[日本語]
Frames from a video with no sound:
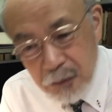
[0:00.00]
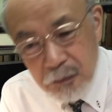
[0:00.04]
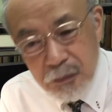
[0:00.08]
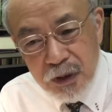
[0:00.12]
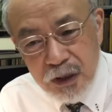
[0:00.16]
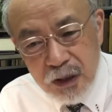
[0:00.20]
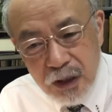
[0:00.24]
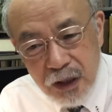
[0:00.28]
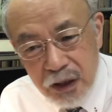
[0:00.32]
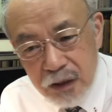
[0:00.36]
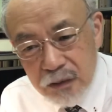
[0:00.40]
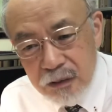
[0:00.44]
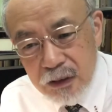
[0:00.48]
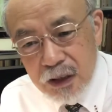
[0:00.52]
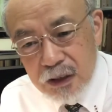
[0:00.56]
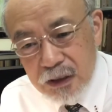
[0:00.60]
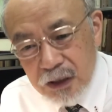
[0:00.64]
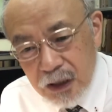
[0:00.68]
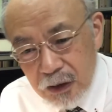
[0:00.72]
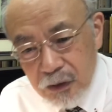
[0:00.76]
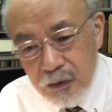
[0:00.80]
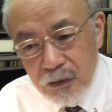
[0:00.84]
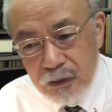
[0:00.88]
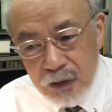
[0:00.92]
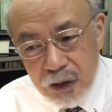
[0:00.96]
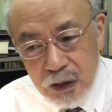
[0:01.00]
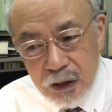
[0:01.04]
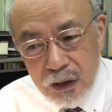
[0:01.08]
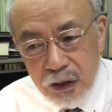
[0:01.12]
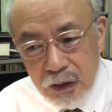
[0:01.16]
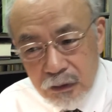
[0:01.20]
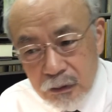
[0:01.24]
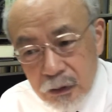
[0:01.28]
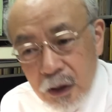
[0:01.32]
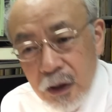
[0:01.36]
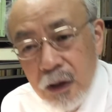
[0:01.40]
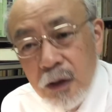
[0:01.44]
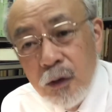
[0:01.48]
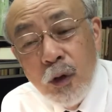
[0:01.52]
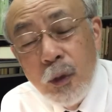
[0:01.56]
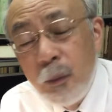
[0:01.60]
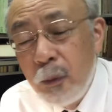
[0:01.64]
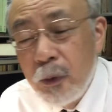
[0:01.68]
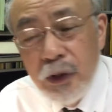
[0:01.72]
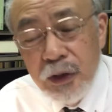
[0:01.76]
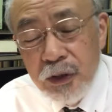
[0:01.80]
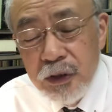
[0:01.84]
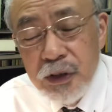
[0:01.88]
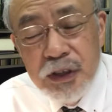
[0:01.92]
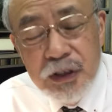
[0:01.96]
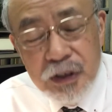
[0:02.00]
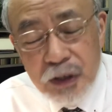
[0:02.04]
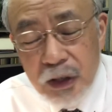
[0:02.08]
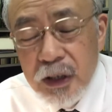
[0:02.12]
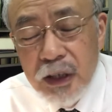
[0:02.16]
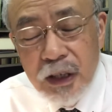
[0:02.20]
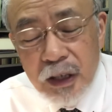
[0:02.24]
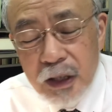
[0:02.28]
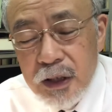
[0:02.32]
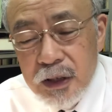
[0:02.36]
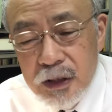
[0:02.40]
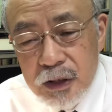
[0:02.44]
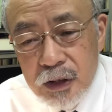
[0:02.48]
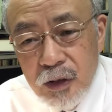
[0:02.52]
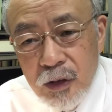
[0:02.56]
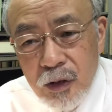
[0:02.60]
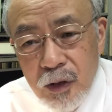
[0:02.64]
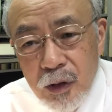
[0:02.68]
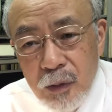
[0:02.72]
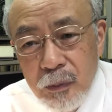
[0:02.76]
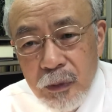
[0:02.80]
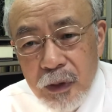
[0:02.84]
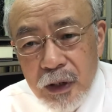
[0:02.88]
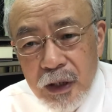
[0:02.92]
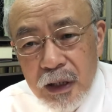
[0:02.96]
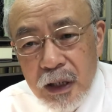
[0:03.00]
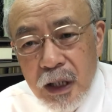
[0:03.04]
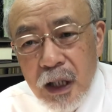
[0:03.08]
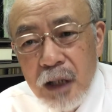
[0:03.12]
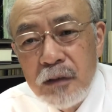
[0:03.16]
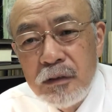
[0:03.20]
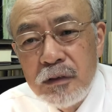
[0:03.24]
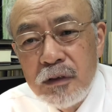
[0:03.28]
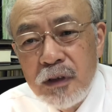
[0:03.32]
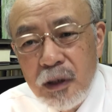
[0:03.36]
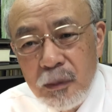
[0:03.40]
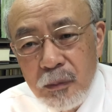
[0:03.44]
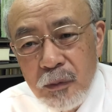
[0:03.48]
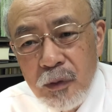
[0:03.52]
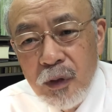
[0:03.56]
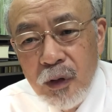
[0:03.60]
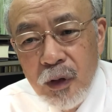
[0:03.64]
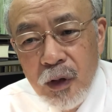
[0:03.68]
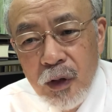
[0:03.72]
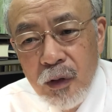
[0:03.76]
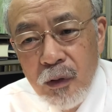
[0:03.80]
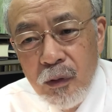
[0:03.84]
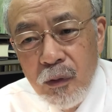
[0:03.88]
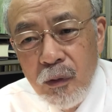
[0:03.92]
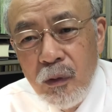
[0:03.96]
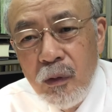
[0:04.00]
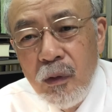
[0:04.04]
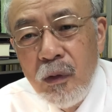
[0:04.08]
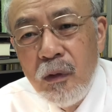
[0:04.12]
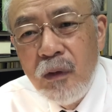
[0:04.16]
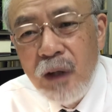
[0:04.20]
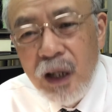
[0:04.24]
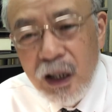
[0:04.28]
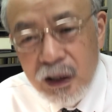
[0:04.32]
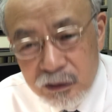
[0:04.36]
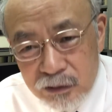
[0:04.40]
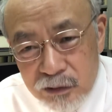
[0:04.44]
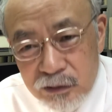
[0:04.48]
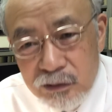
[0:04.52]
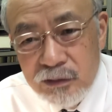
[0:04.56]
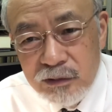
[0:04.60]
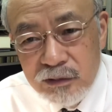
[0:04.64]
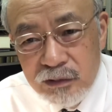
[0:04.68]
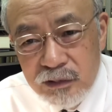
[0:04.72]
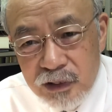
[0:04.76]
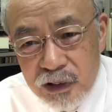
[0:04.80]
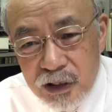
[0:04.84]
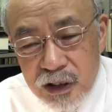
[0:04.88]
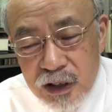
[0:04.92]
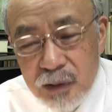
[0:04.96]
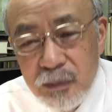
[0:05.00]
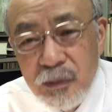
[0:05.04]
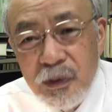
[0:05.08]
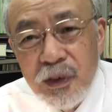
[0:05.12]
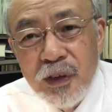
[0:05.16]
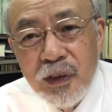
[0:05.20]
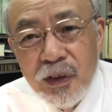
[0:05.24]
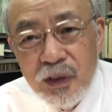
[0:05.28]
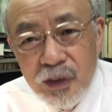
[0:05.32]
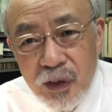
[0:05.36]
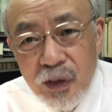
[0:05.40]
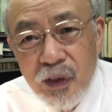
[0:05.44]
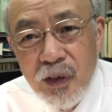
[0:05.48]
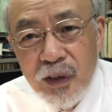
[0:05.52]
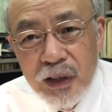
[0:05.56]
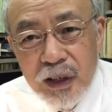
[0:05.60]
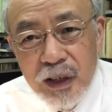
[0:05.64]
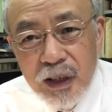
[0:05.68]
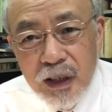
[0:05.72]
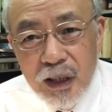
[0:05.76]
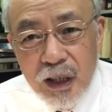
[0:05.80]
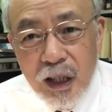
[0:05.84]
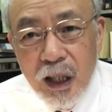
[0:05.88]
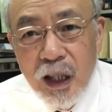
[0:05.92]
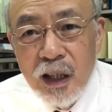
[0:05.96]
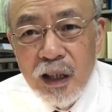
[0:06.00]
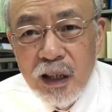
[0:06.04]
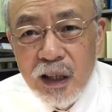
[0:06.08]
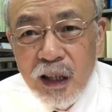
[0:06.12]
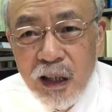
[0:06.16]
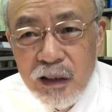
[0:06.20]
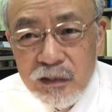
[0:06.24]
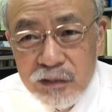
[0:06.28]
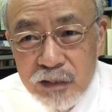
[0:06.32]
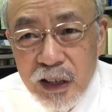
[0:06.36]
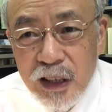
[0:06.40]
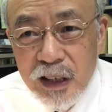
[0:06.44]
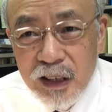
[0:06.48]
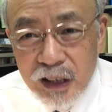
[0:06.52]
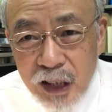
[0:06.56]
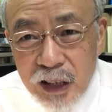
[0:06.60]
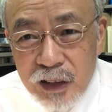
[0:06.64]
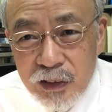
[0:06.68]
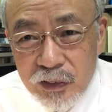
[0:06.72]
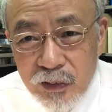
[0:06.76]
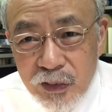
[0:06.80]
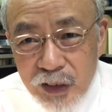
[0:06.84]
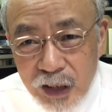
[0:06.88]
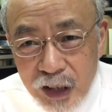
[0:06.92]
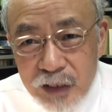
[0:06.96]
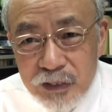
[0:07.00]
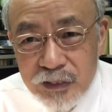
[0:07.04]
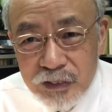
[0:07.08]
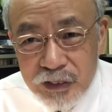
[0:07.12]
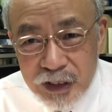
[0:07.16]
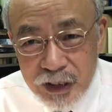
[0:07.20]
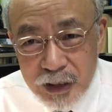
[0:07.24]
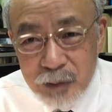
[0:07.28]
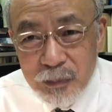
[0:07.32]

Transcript: みてくださいこんな覚える必要はないですよ覚えなくても大枠いつもの通り感覚でなんとなくいき